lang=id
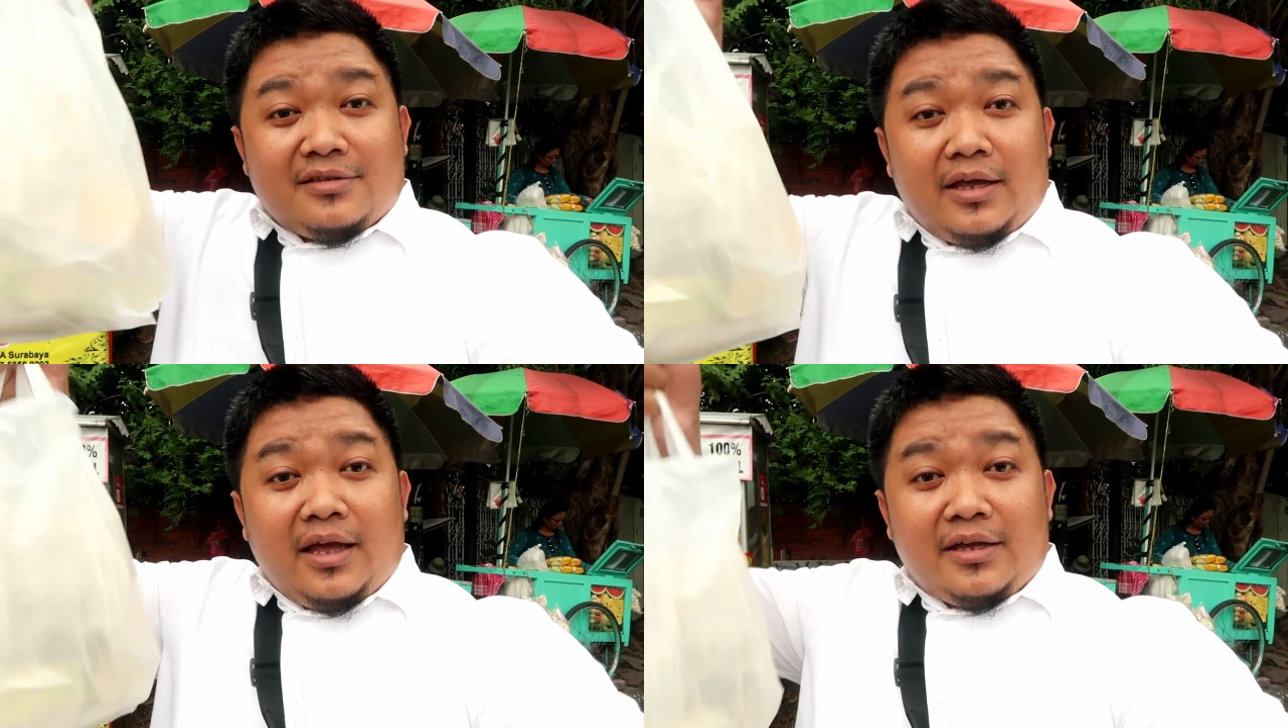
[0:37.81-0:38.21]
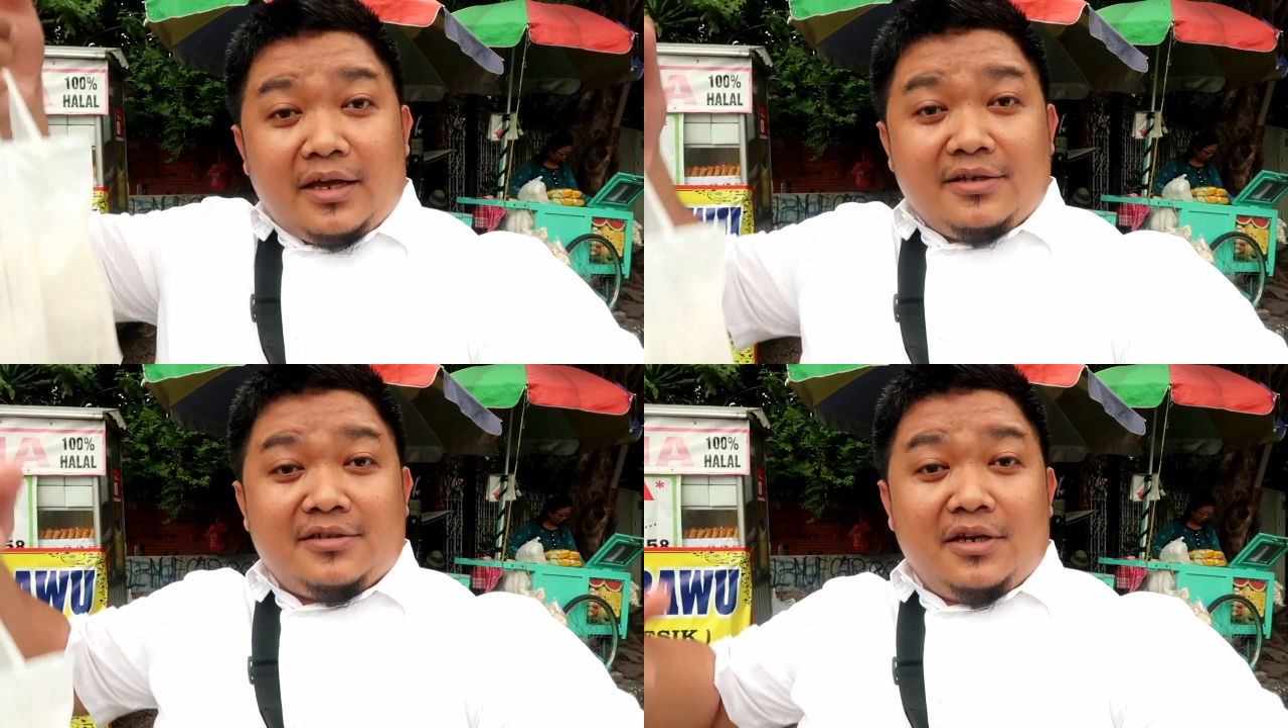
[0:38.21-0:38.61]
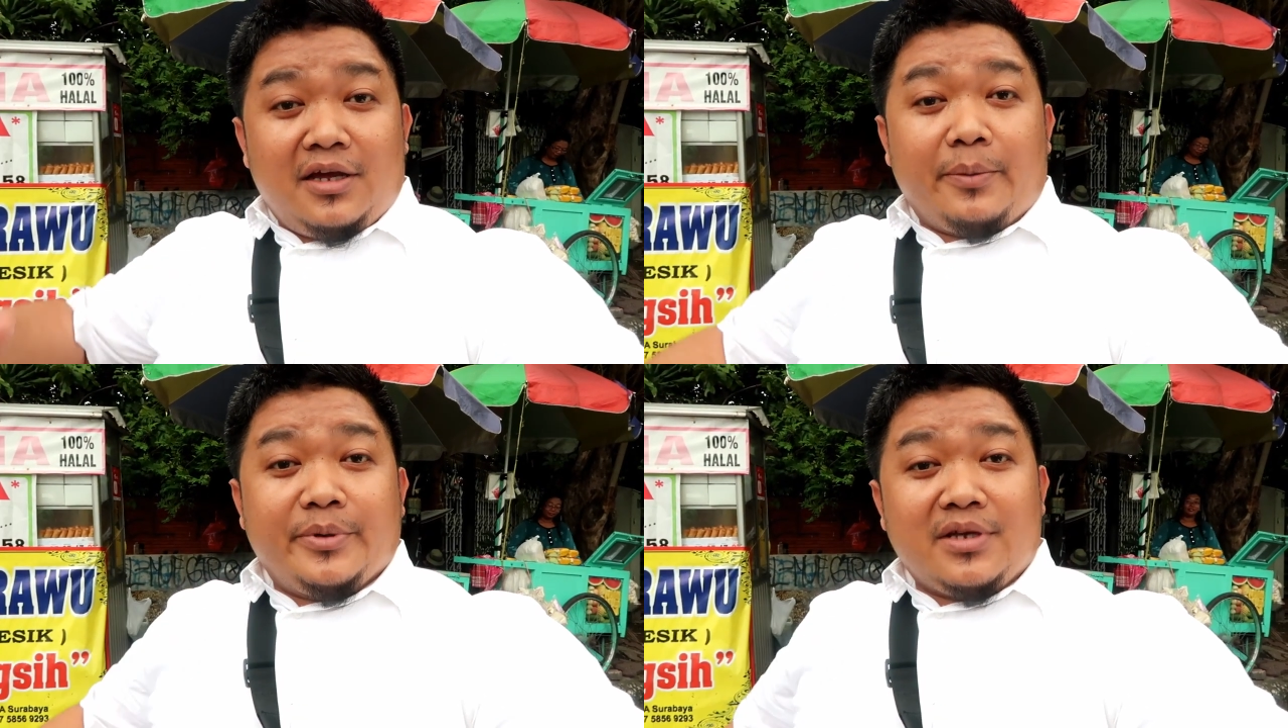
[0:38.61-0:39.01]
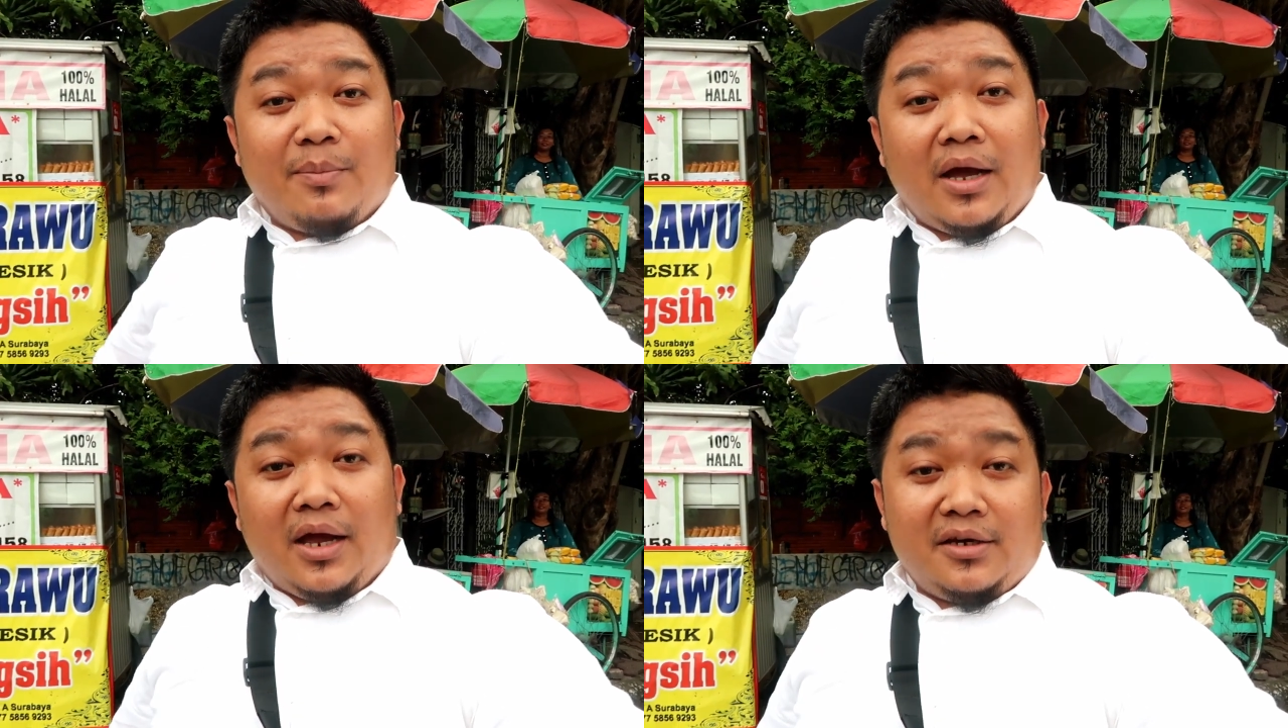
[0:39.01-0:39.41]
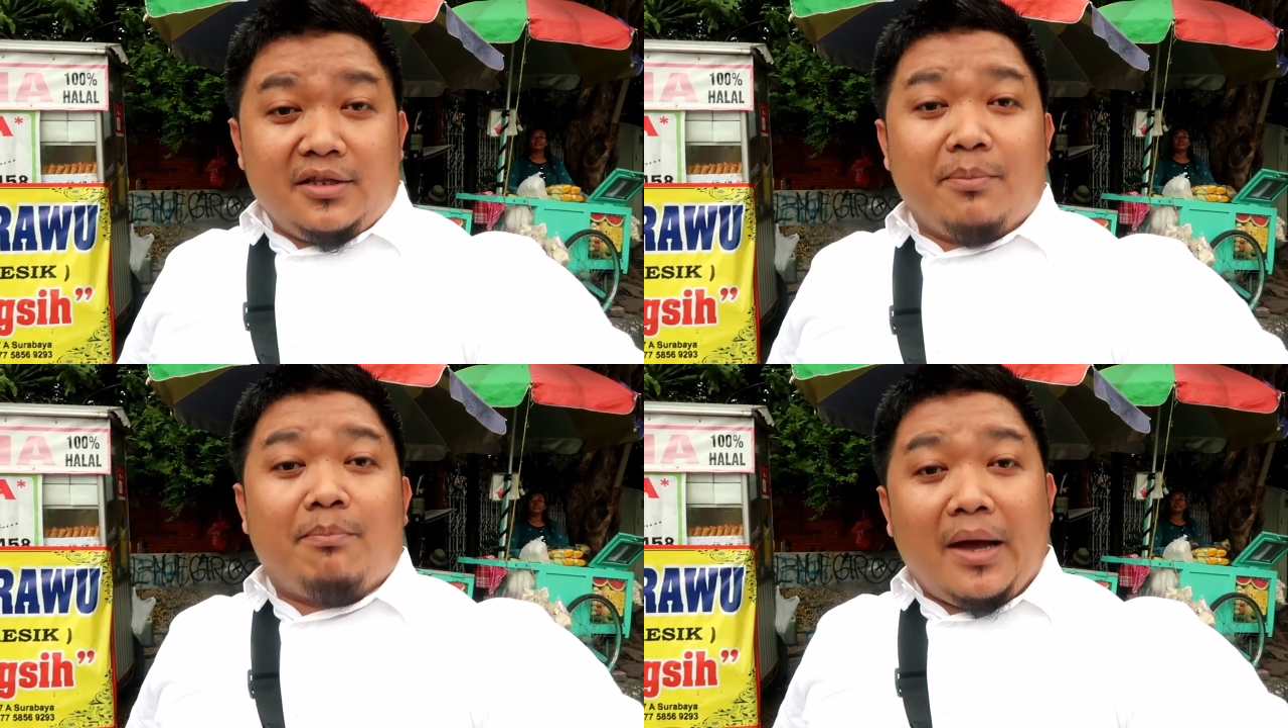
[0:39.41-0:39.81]
Sayangnya di sini nggak bisa makan
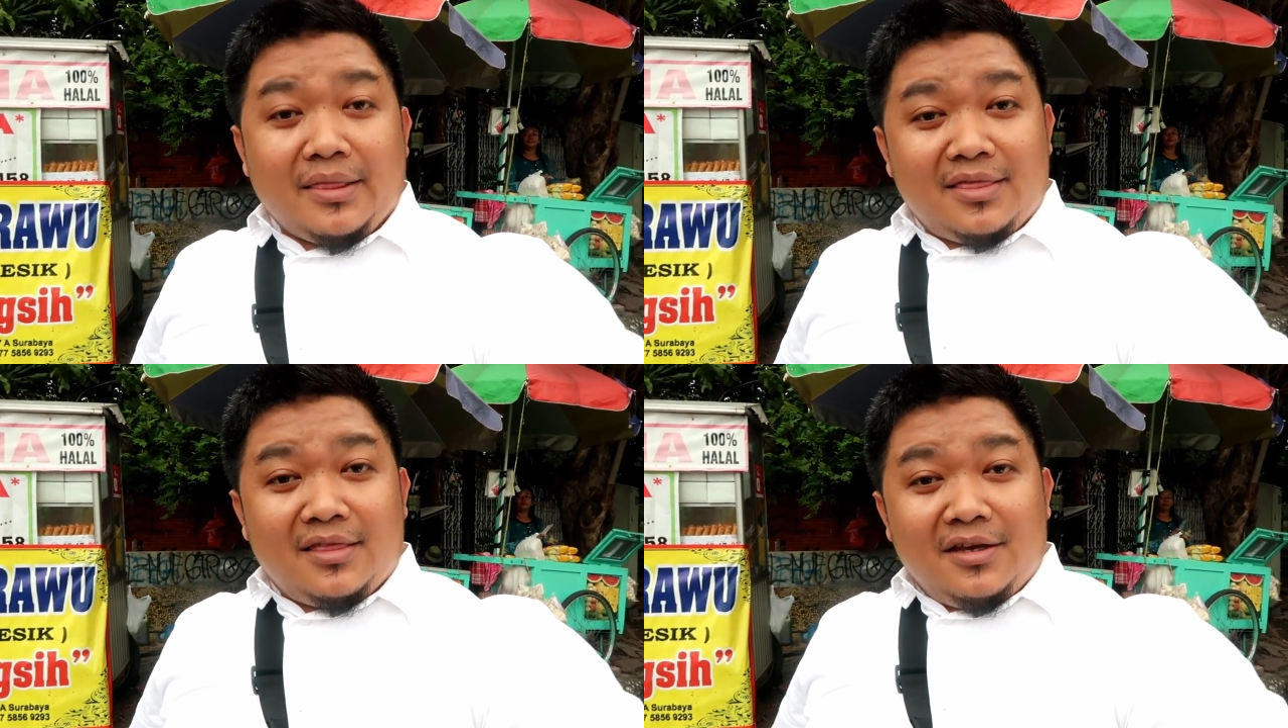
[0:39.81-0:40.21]
di tempat,